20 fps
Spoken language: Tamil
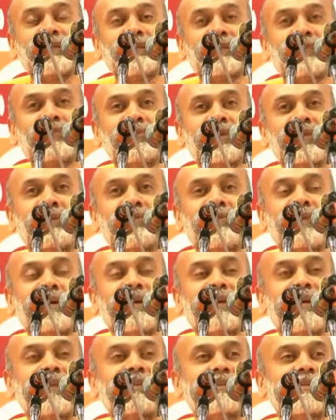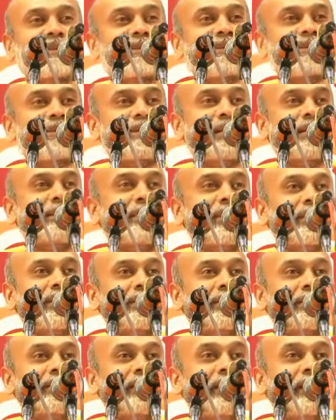சத்துவம் ரஜஸ்
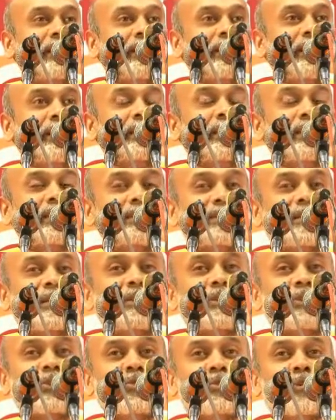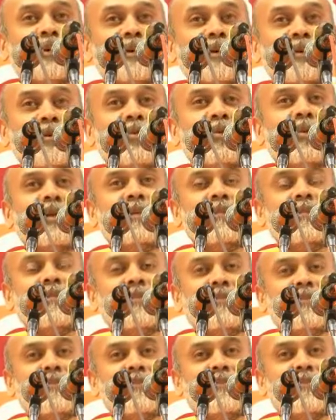தமஸ் இந்த சத்துவ
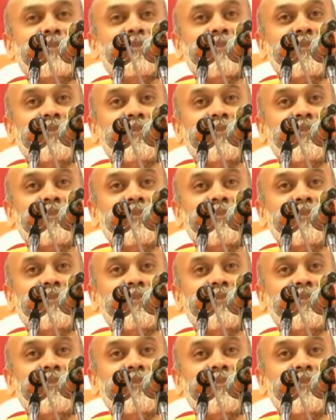குணம்